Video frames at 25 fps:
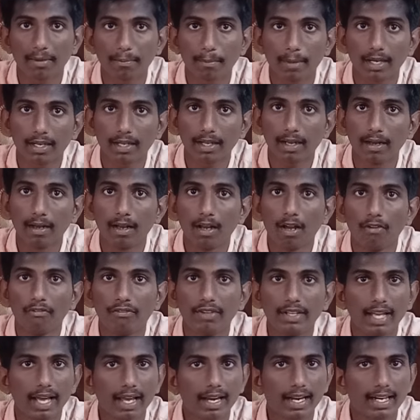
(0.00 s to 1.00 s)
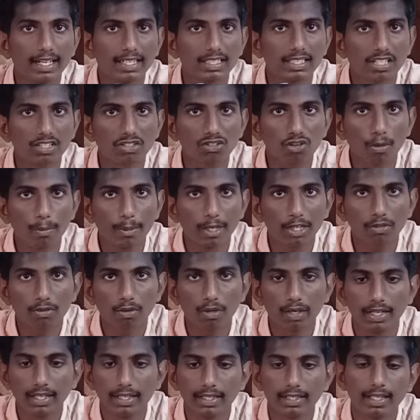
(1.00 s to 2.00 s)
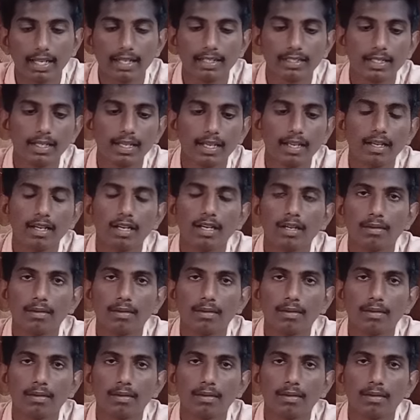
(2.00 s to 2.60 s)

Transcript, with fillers: అనమాట పిఆర్ హెడ్సెట్లో పెట్టుకొని ఇదైతే